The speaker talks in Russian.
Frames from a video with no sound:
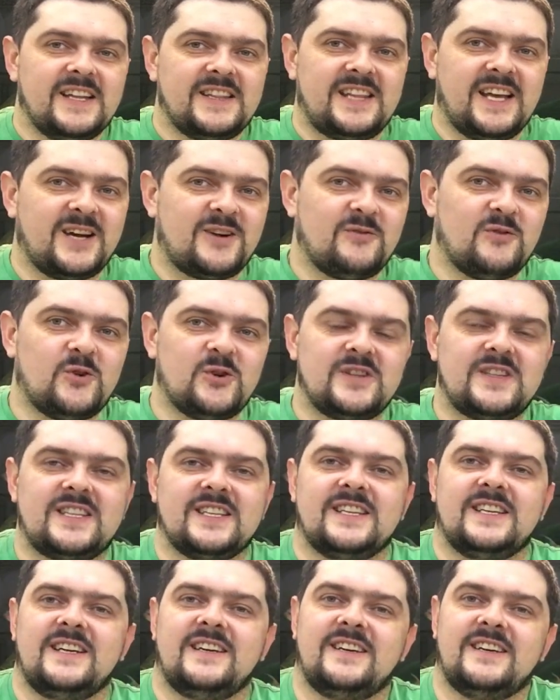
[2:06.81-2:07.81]
Так вот,
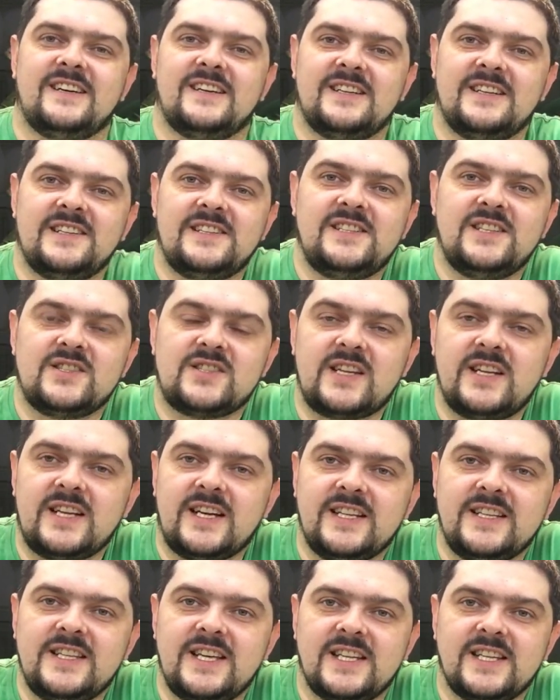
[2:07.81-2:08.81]
э,
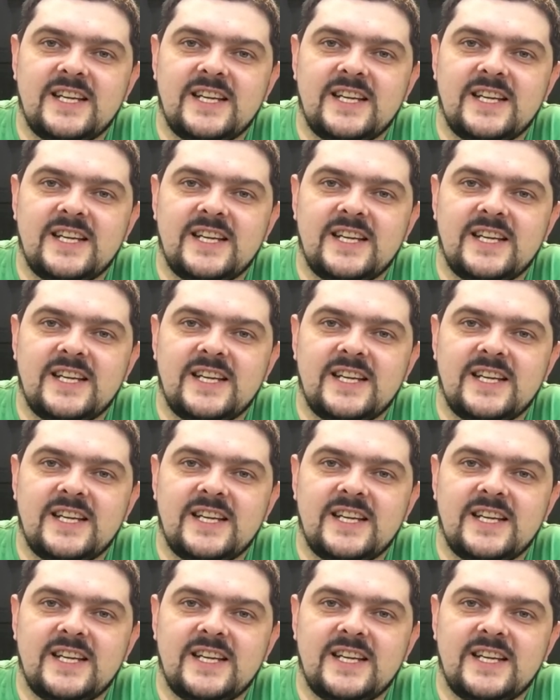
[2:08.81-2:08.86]
несколько дней